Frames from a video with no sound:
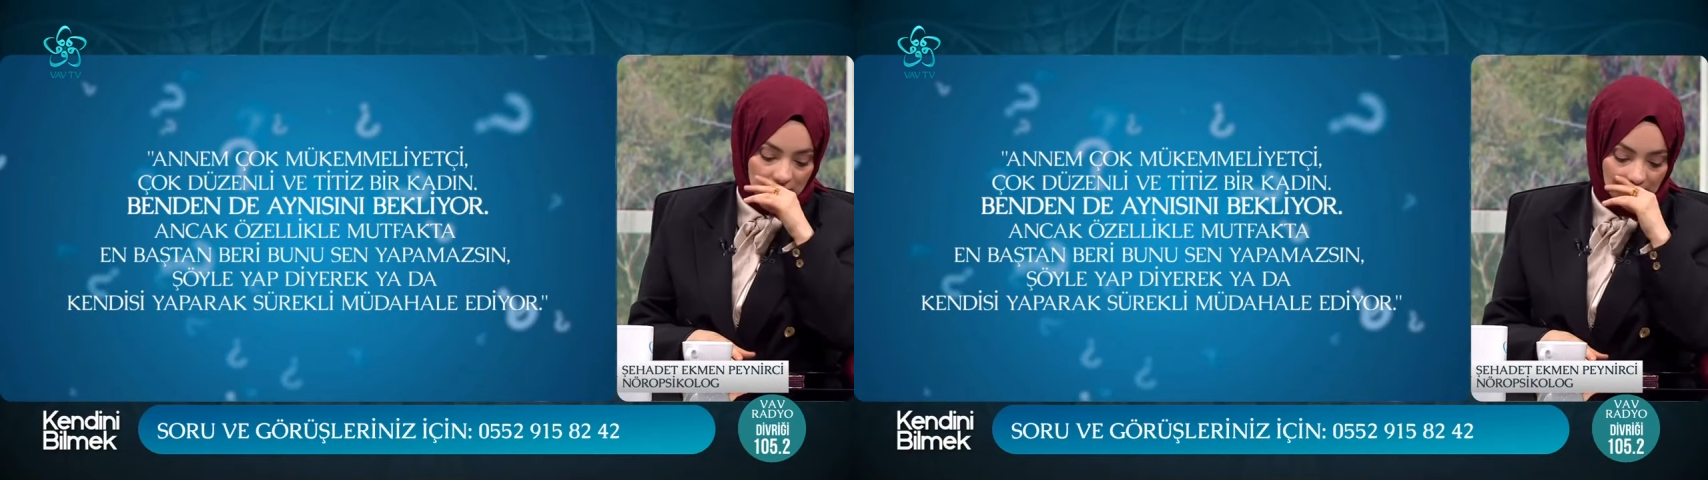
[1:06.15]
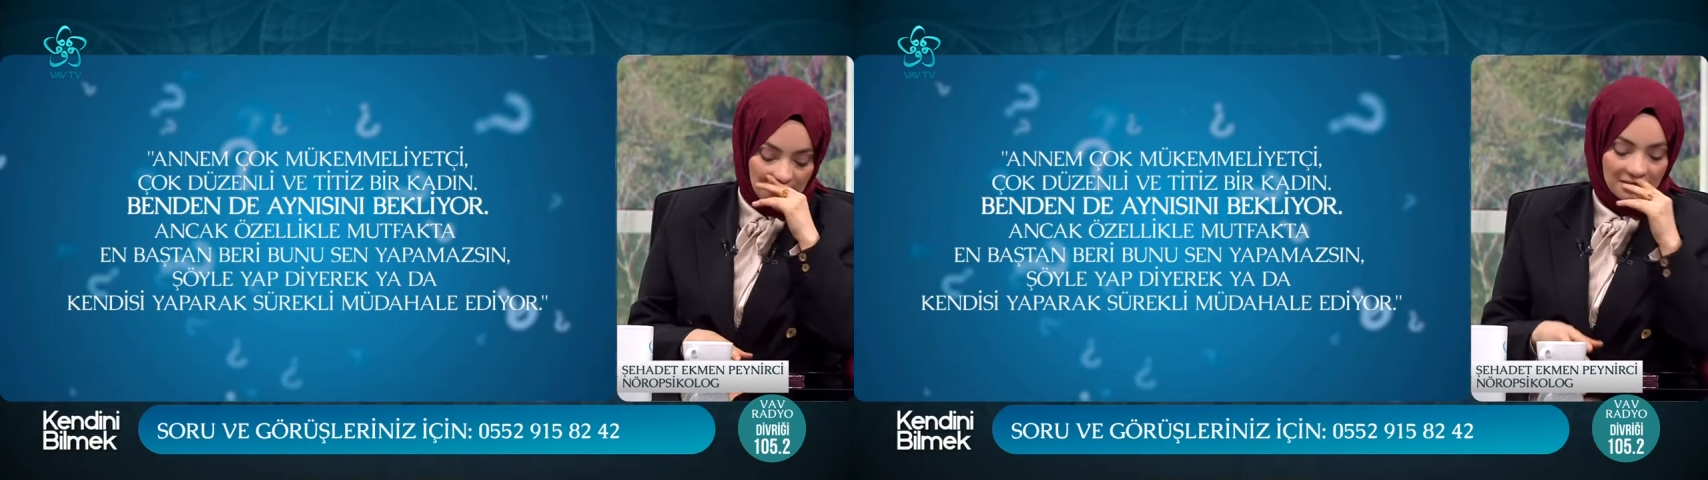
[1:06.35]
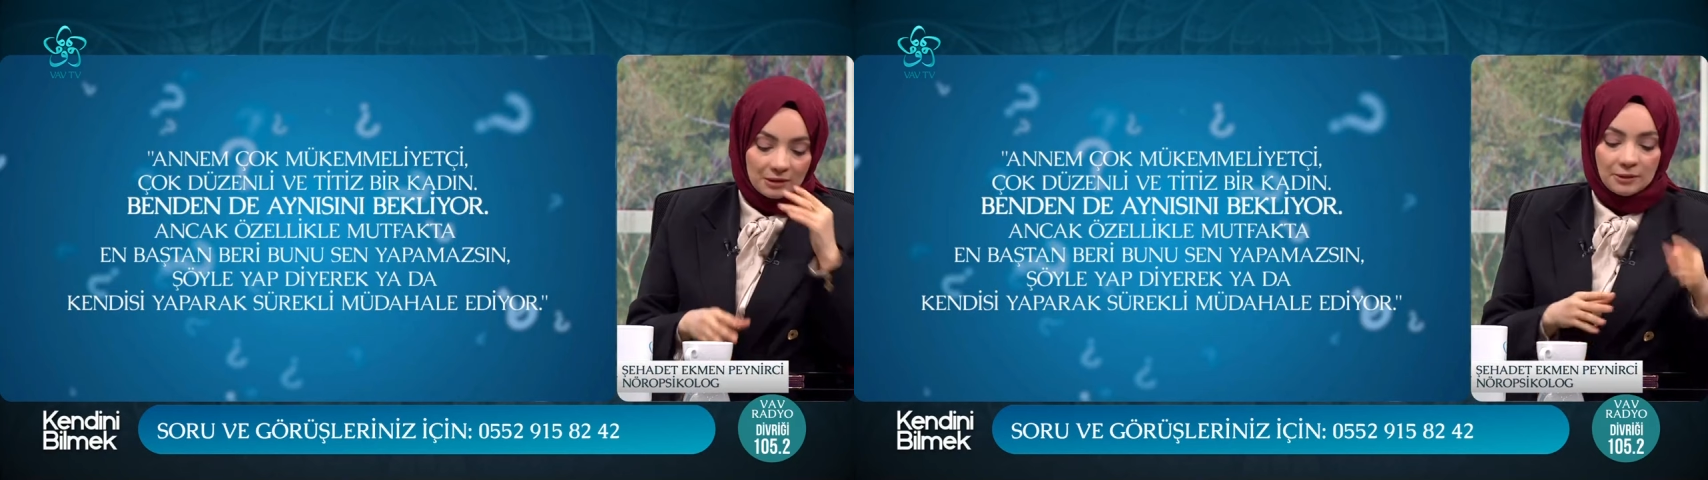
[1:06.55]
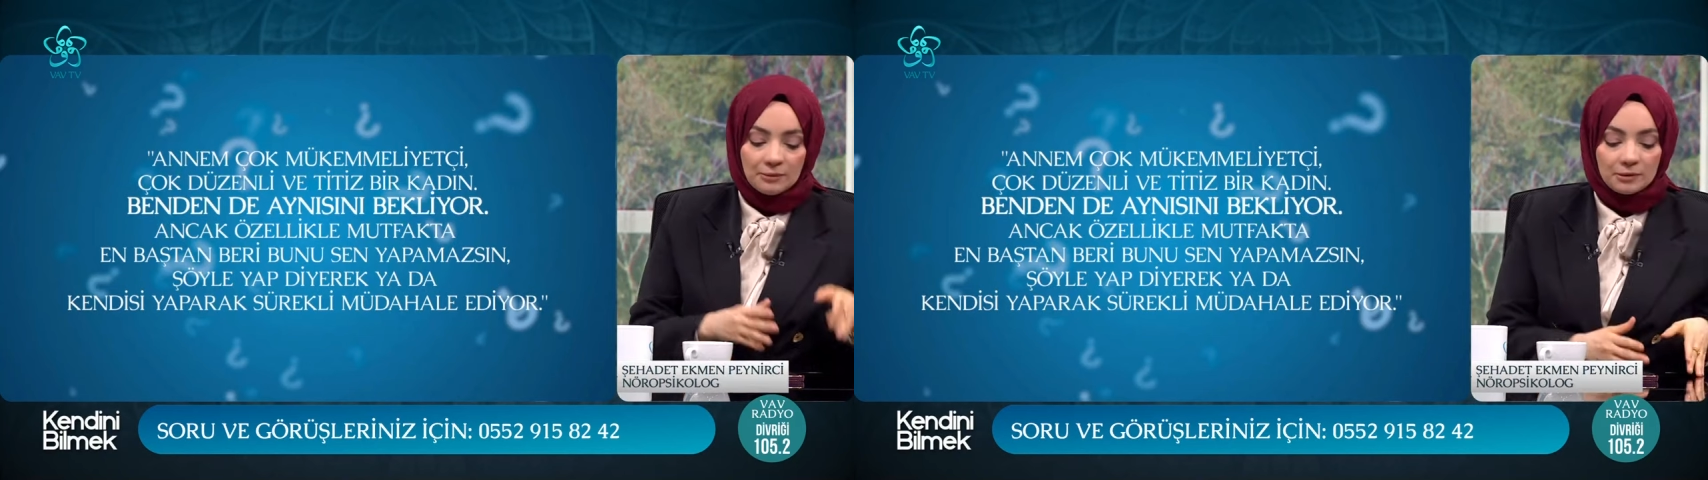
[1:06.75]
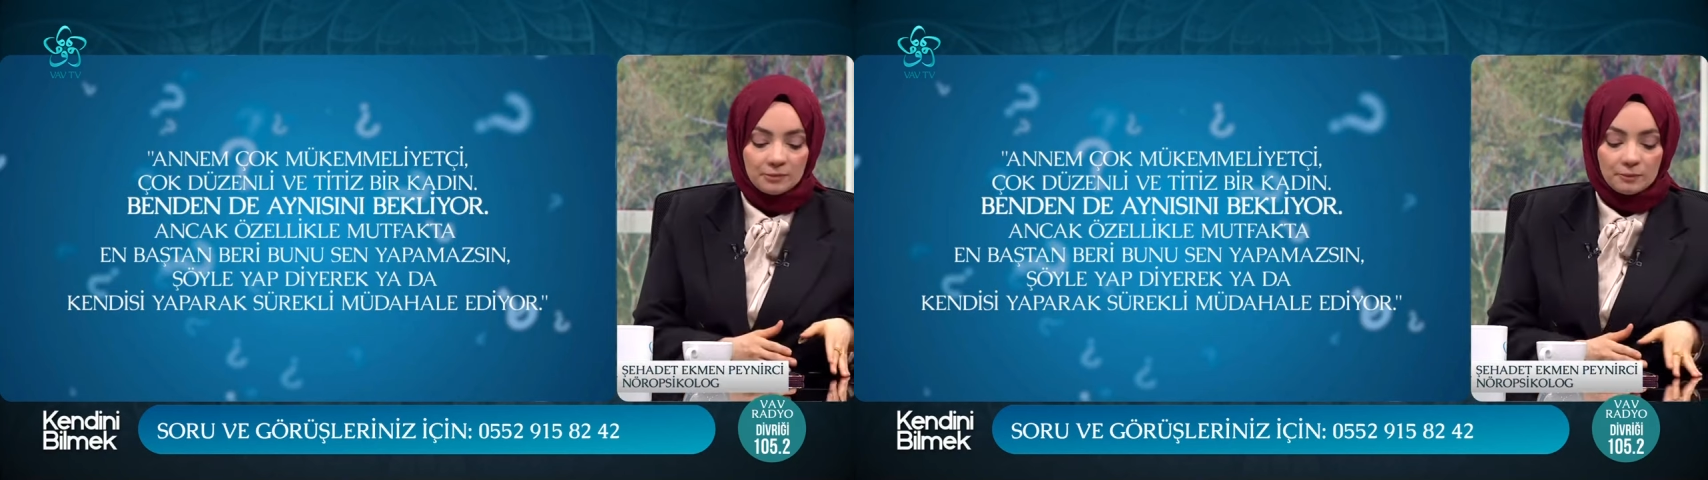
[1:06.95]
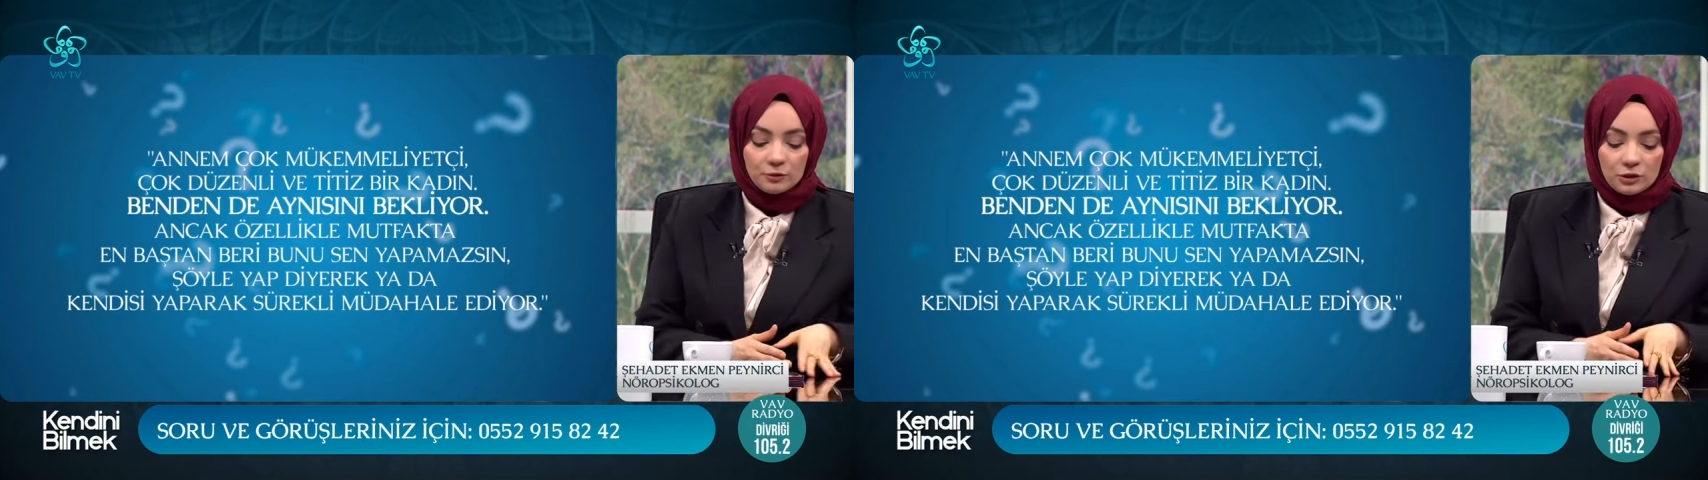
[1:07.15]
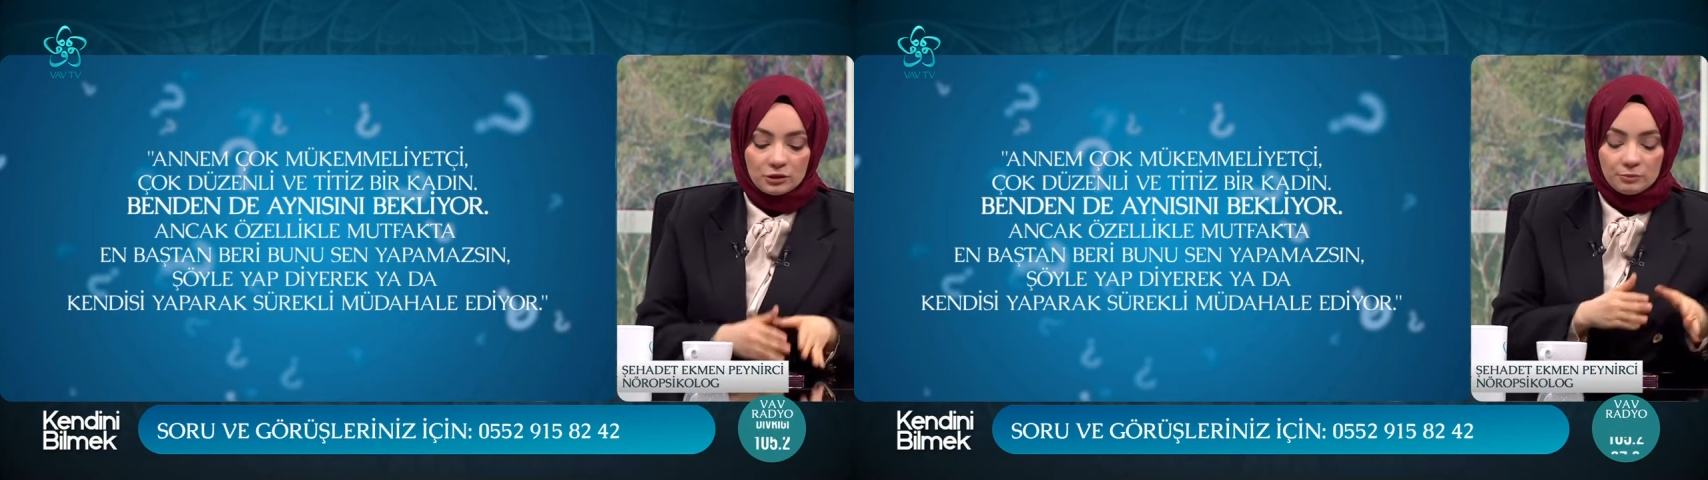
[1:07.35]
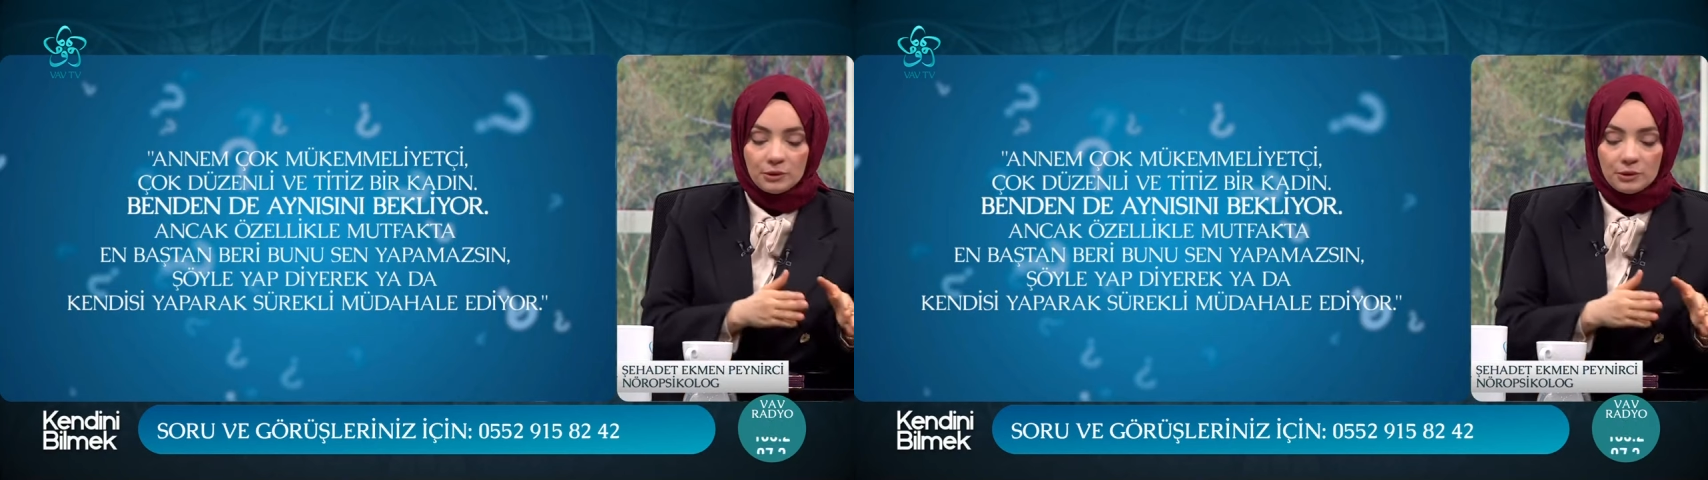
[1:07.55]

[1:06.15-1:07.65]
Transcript: yemekleri benim gibi yapacaksın,